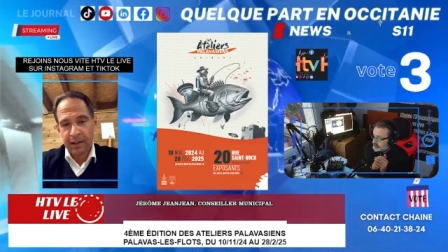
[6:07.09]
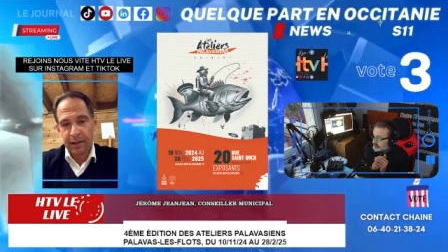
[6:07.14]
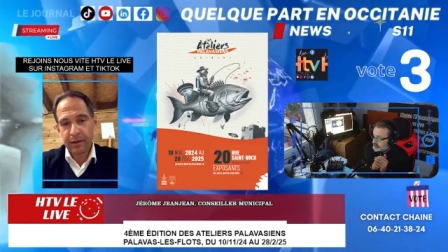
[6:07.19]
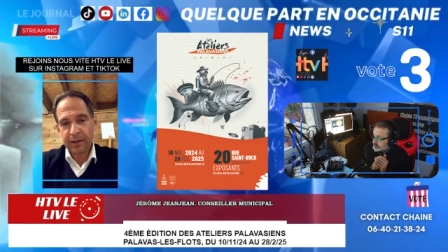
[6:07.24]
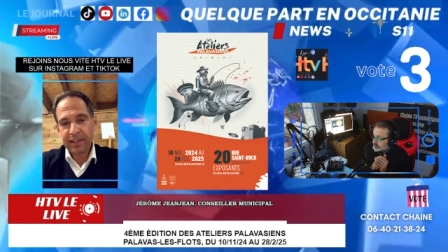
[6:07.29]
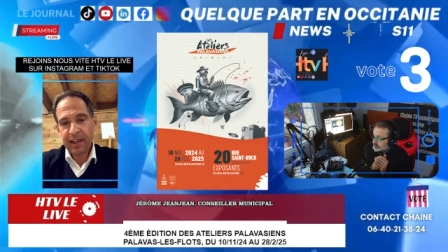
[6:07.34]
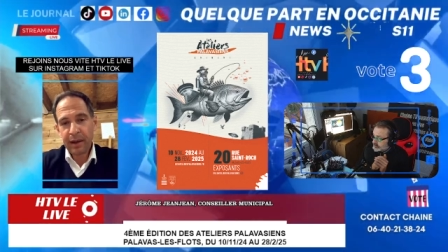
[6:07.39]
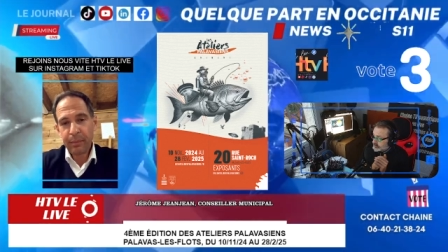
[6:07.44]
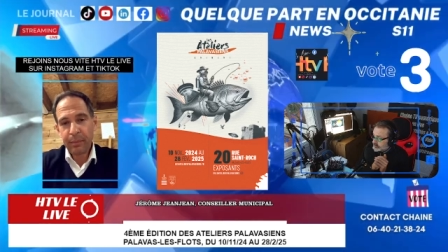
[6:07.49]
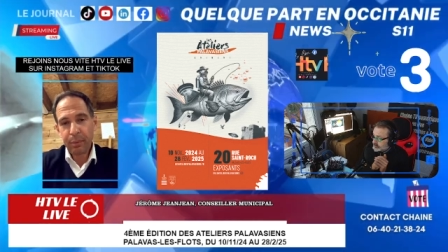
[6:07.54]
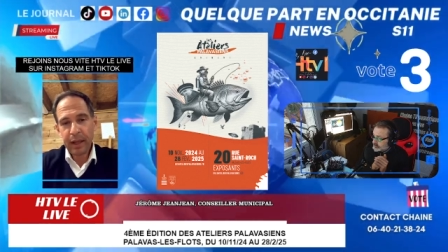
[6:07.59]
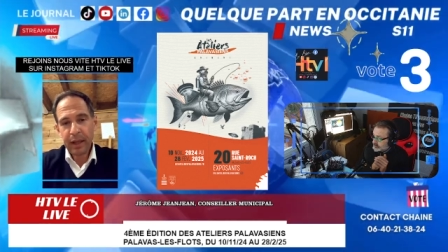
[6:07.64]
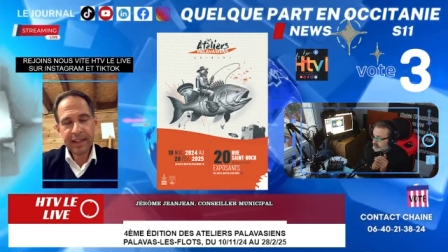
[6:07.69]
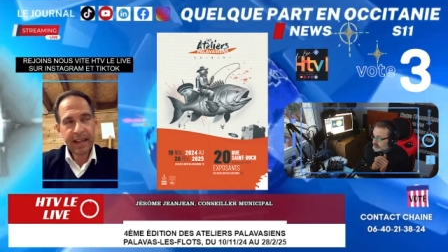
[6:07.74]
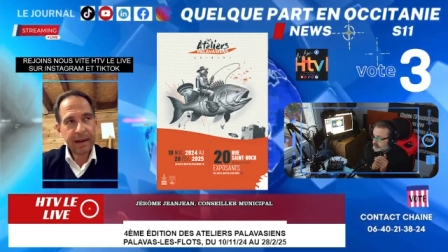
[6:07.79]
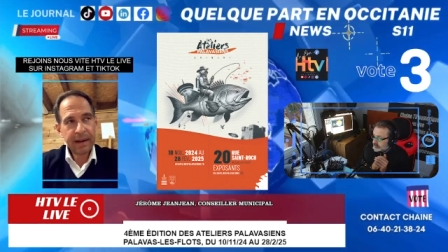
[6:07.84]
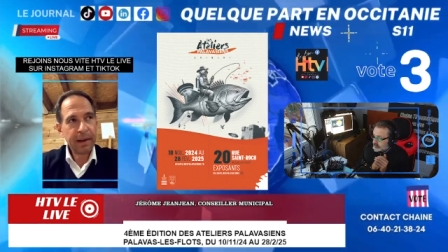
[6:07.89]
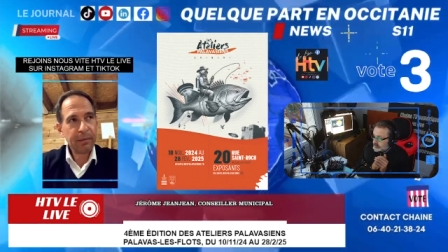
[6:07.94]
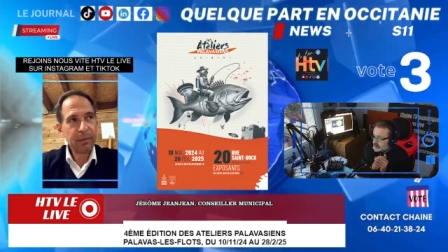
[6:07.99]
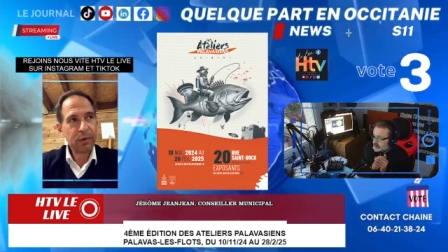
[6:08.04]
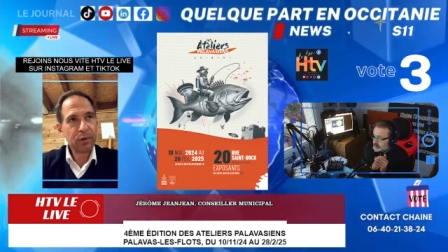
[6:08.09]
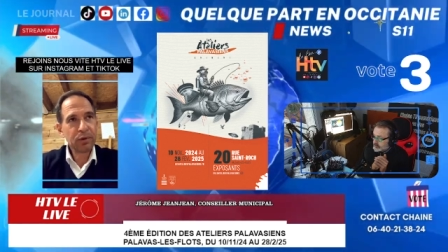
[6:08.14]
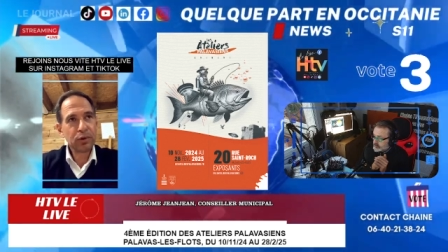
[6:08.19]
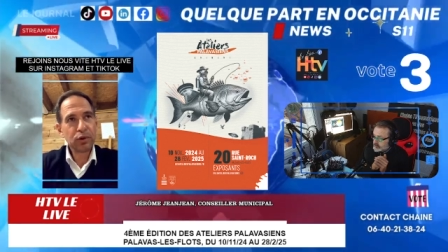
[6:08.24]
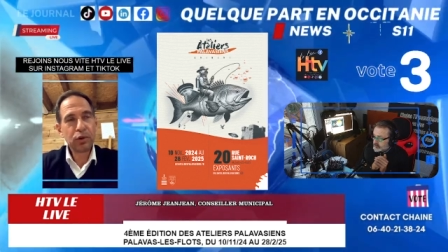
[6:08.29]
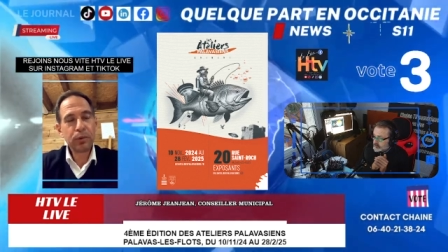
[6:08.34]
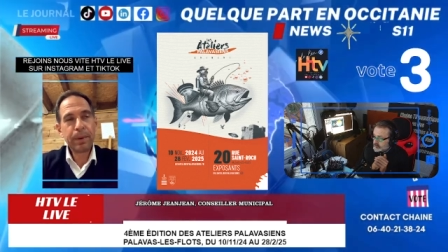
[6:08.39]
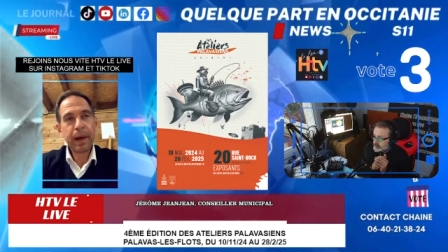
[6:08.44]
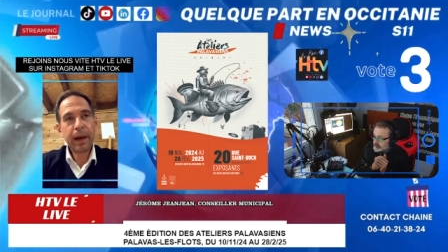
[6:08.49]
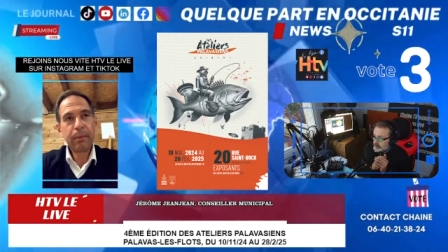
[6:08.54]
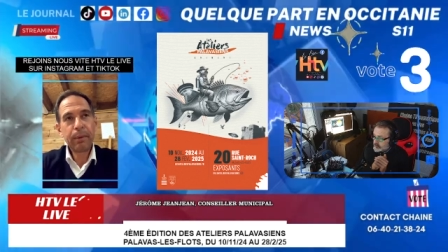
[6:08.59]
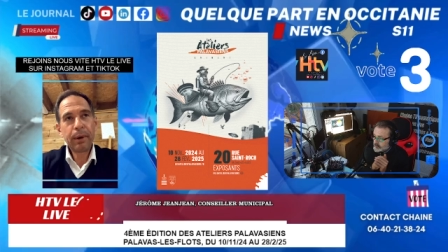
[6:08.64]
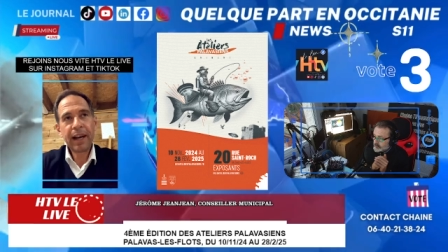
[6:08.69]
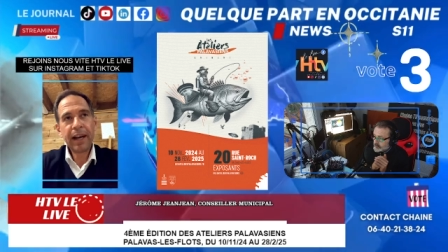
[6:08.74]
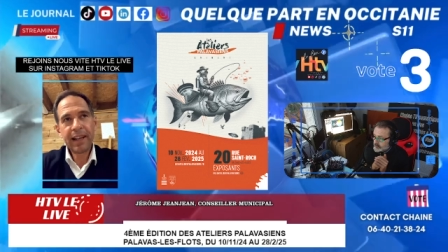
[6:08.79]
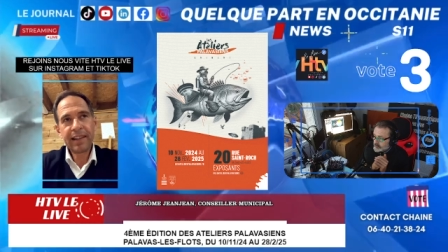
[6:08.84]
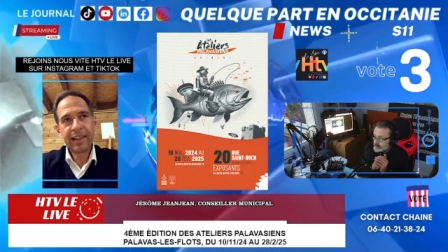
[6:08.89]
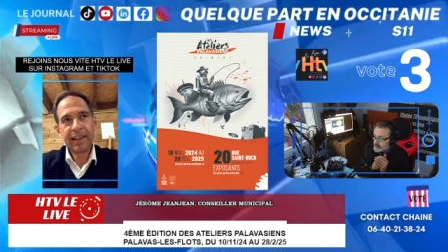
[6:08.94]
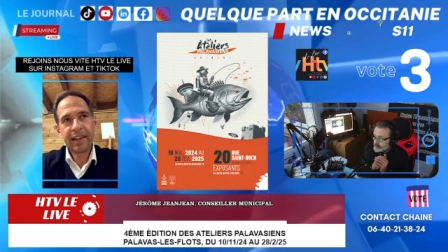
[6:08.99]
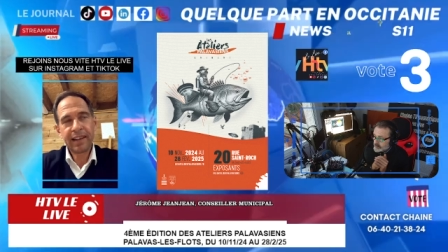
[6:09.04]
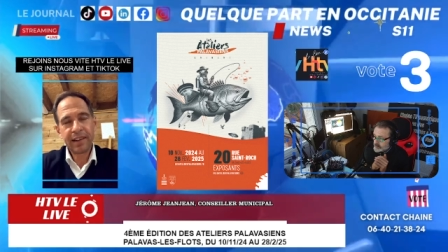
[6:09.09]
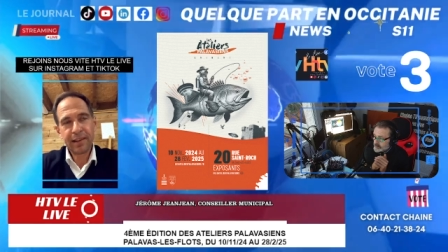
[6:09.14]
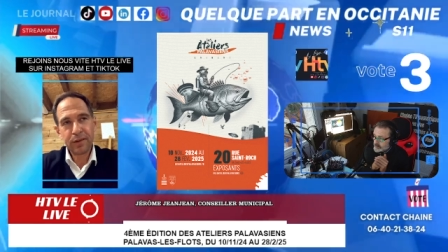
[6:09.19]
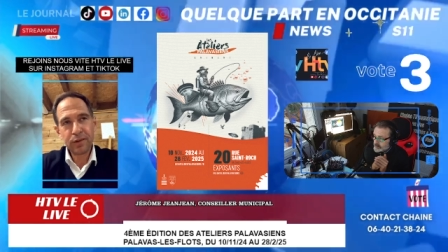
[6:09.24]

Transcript: Donc ça peut être quand même une super balade,